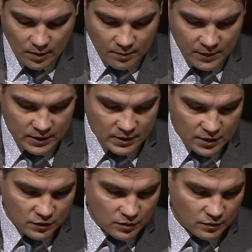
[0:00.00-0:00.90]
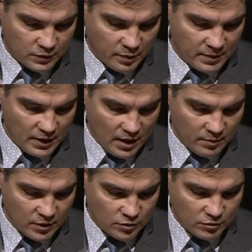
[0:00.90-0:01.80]
Мы сразу
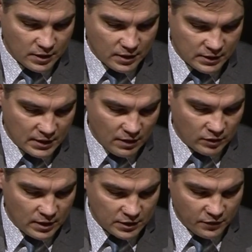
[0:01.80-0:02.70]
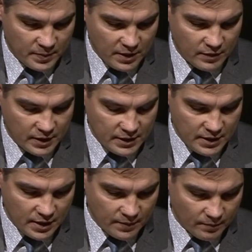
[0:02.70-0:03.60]
вспоминаем Иисуса Христа вот даже в первой
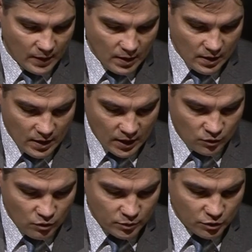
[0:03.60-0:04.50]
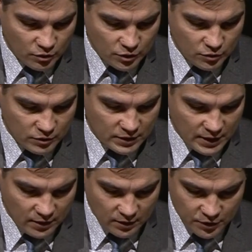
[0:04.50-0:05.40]
книге о том, что Иисус
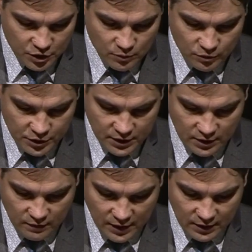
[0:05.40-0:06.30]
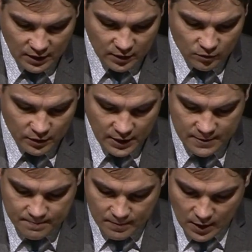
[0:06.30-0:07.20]
делал и чему учил, Евангелие от
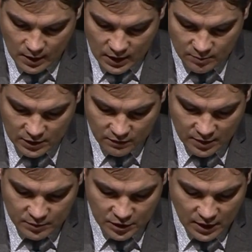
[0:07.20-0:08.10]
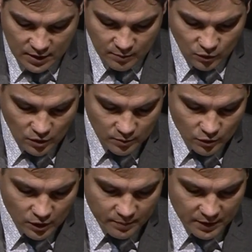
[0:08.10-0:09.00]
Луки, и мы с вами читаем
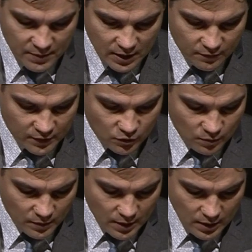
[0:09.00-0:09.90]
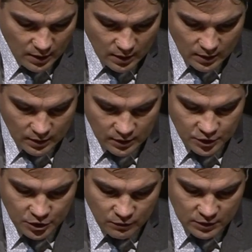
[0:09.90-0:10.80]
много-много примеров о том,
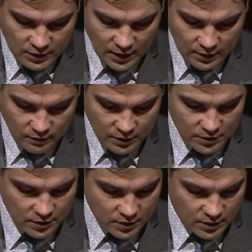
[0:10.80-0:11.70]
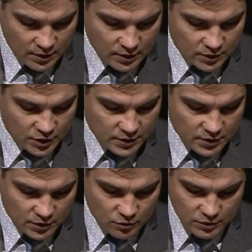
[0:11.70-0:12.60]
из чего складывалась и, и
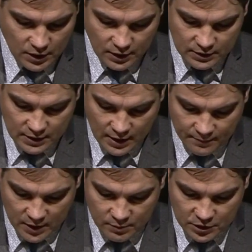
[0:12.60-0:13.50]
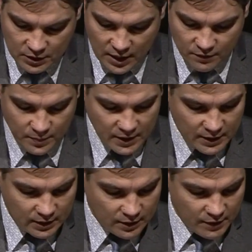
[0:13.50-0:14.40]
жизнь Иисуса Христа. И мы читаем в
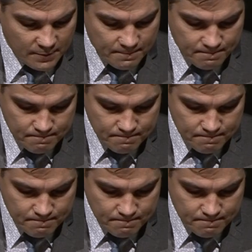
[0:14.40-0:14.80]
5 главе